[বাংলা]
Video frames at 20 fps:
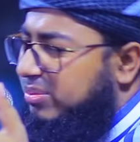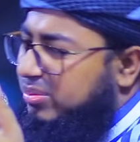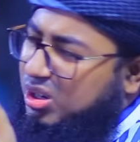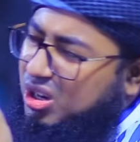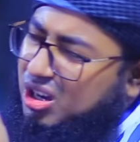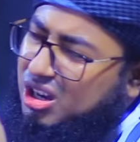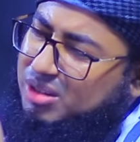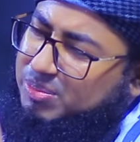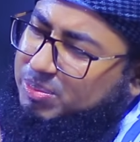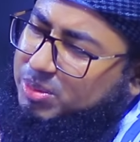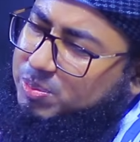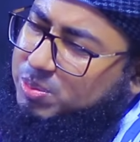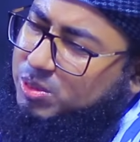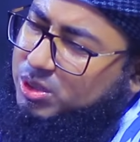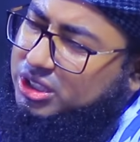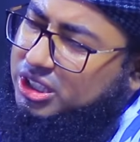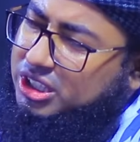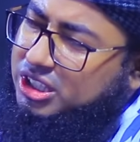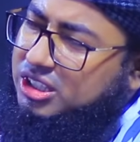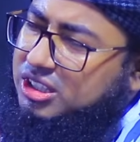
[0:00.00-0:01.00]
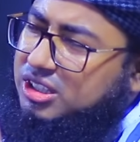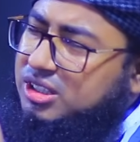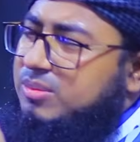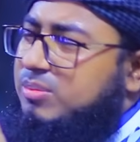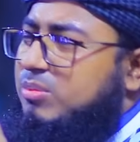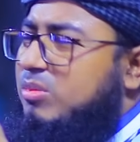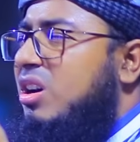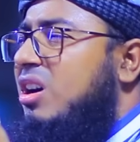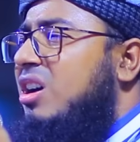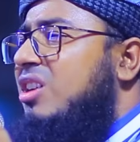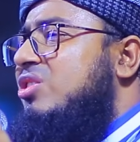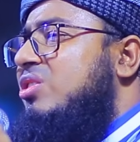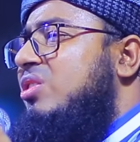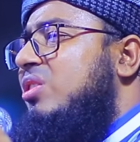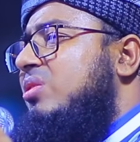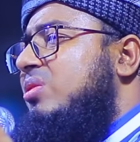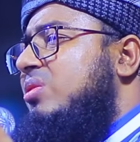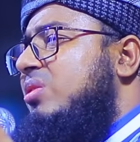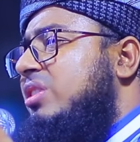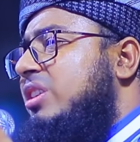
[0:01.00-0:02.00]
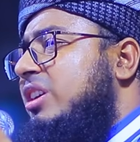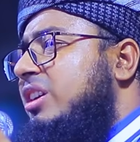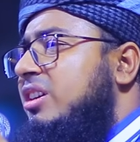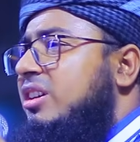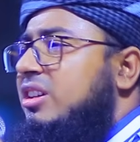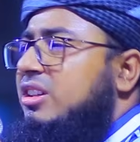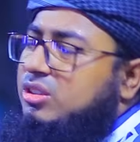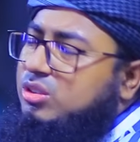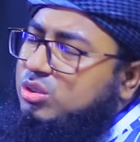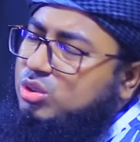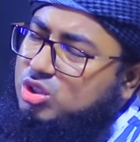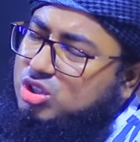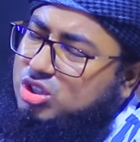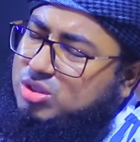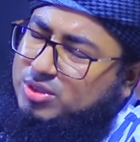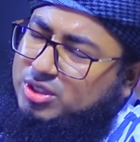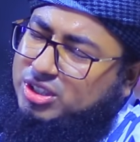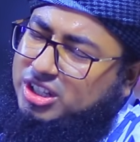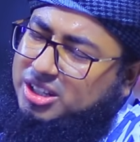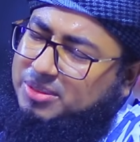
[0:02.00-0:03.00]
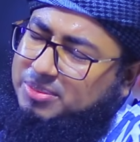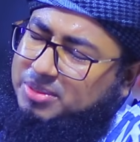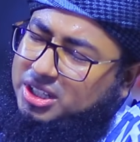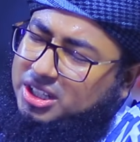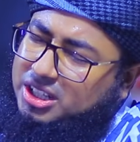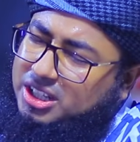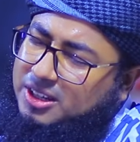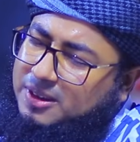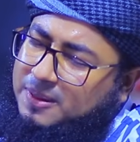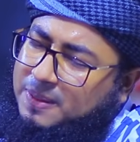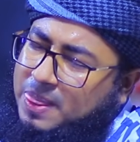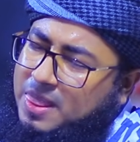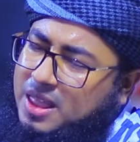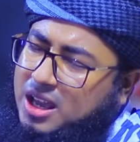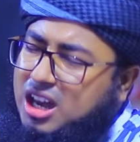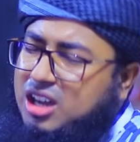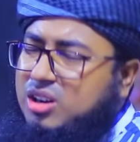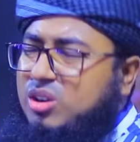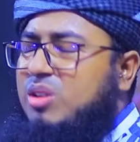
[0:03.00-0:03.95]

মহা বিপদে মহাসংকটে দুশ্মনের ভিড়ে আর